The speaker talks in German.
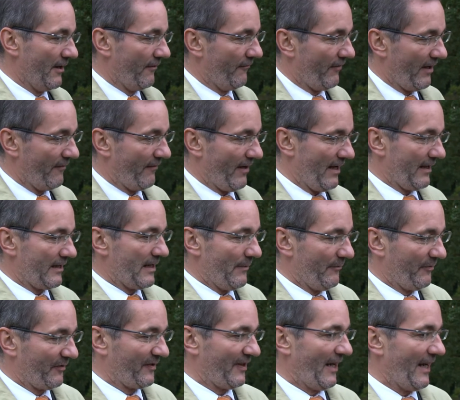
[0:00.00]
weil
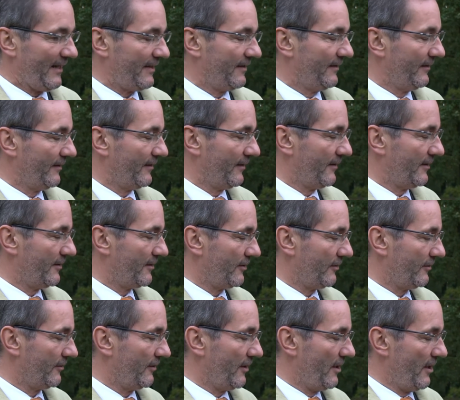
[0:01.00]
Wahlkampfzeiten sind
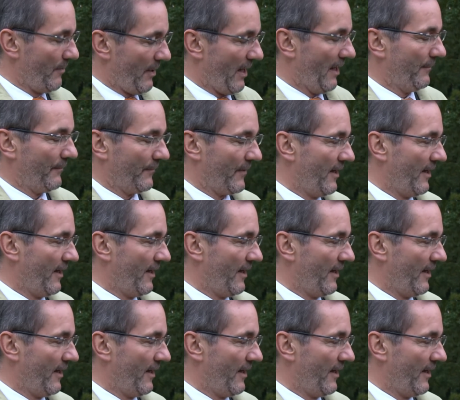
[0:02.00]
immer,